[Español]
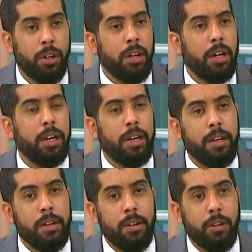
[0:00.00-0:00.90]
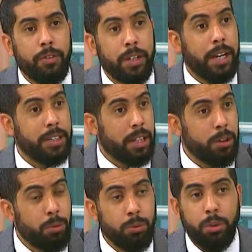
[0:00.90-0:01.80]
eh, los fiscales
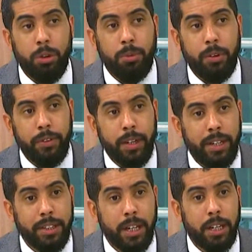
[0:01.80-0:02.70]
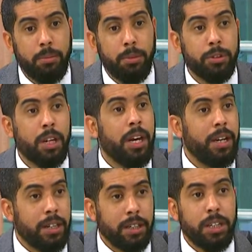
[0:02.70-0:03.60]
adjuntos, como los fiscales adscriptos,
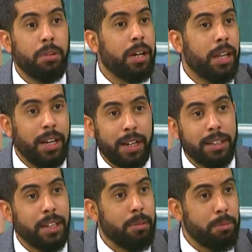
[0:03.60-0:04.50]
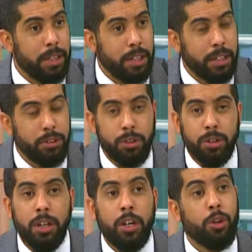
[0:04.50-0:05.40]
llevan adelante la investigación
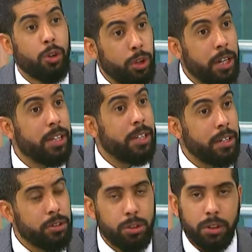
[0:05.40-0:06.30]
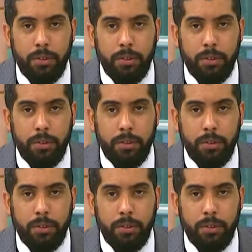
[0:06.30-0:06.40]
con la dirección del